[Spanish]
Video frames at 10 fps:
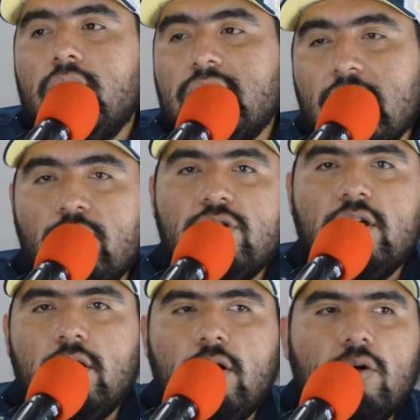se
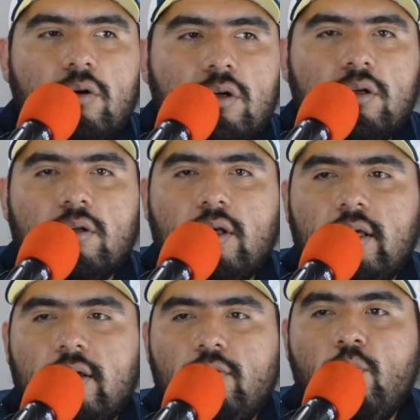consiguió el gol.
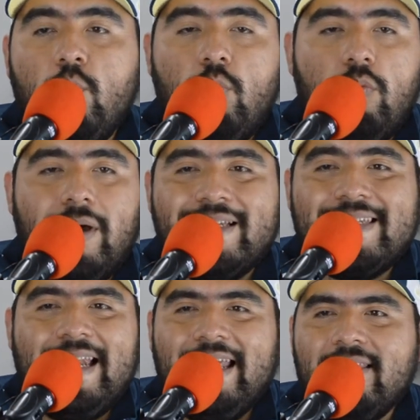Eh, un
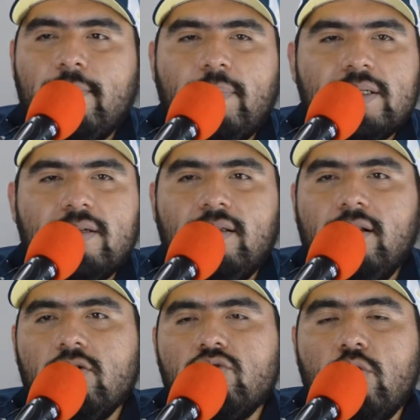excelente pase de
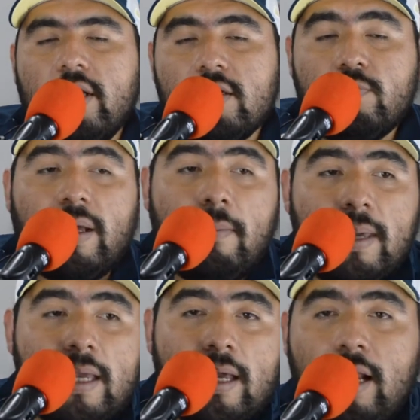Leo Suárez. Para
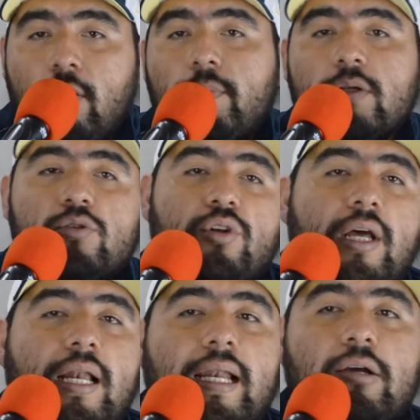mí, en lo
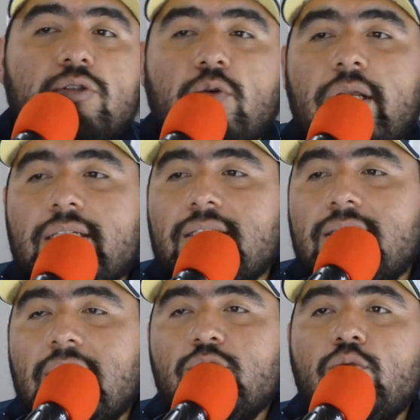personal, Leo Suárez
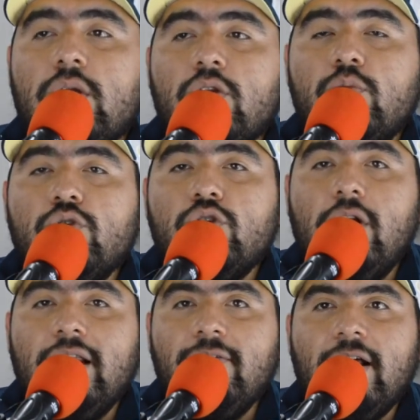está subiendo mucho
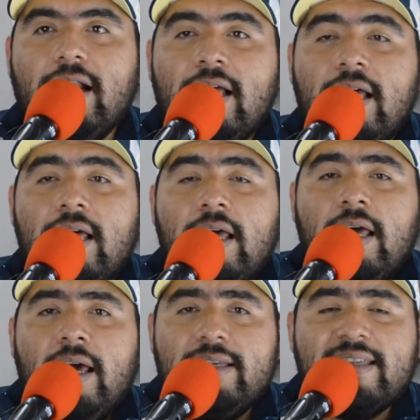el nivel.
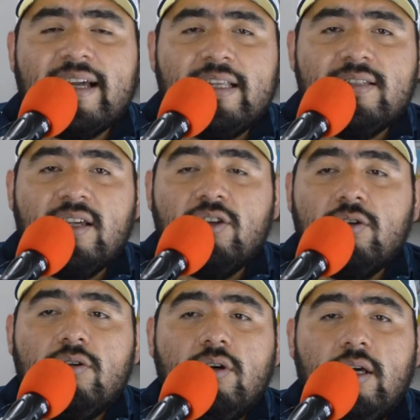Está
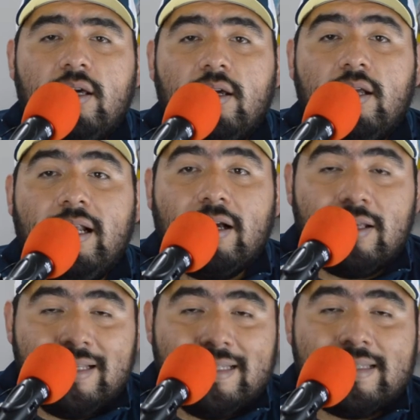creciendo, eh,
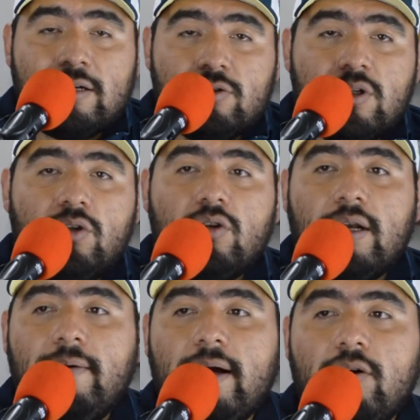le está costando
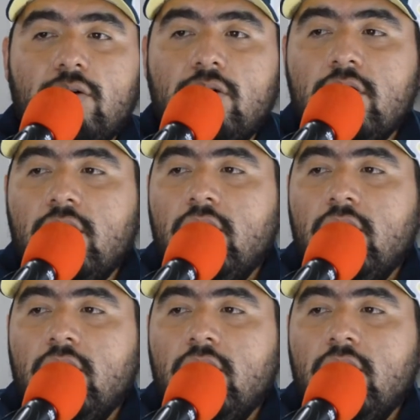trabajo